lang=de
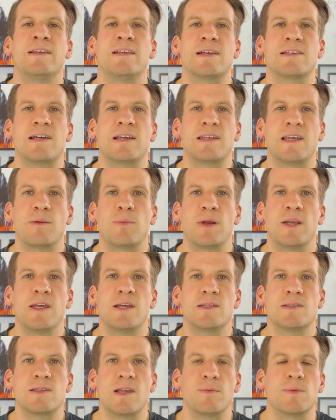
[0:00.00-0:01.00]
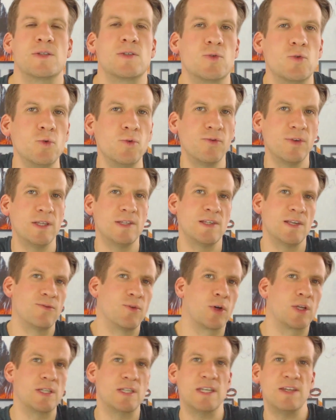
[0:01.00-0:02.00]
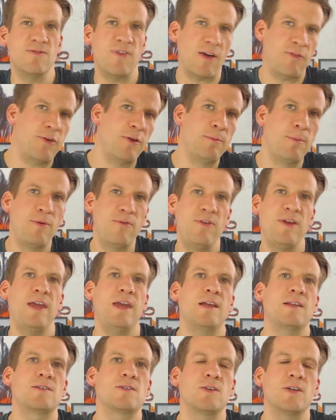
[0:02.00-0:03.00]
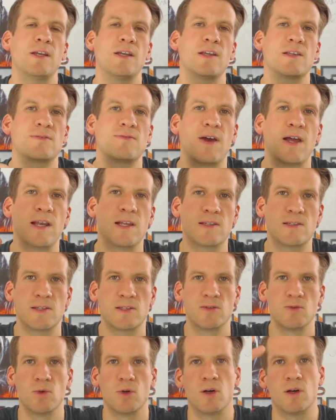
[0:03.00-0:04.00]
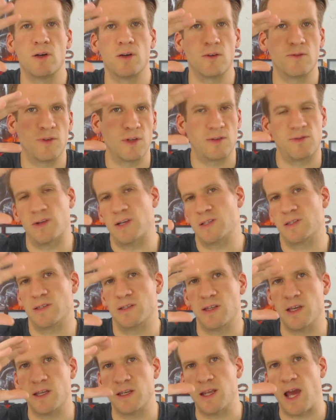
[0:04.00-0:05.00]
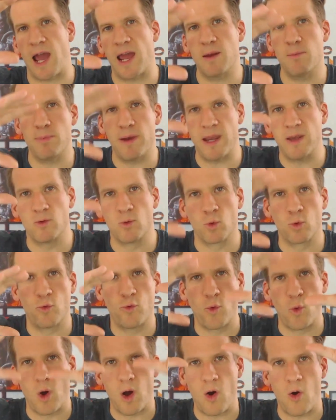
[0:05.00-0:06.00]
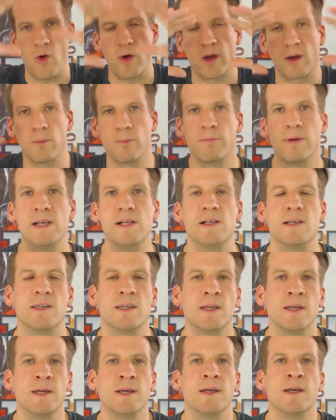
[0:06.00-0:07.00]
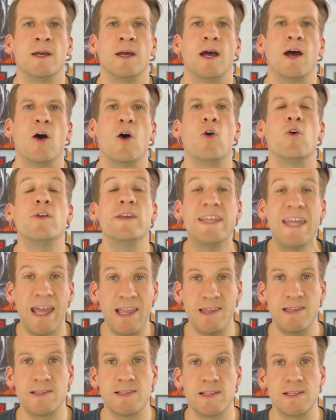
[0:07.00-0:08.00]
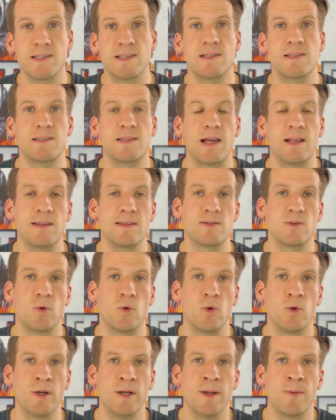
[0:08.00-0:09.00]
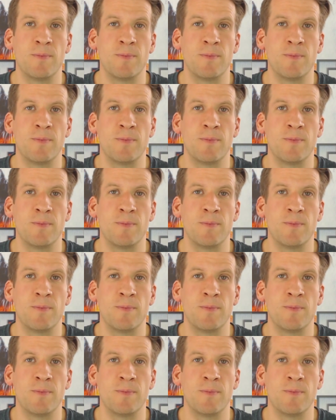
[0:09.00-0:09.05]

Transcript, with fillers: das hatte aber nichts damit zu tun, wie sich wirklich die Waffe bewegt, sondern das war letztlich nur irgendwie quasi eine, eine Einblendung vor eurem Bild. Äh, und jetzt ist es dann so,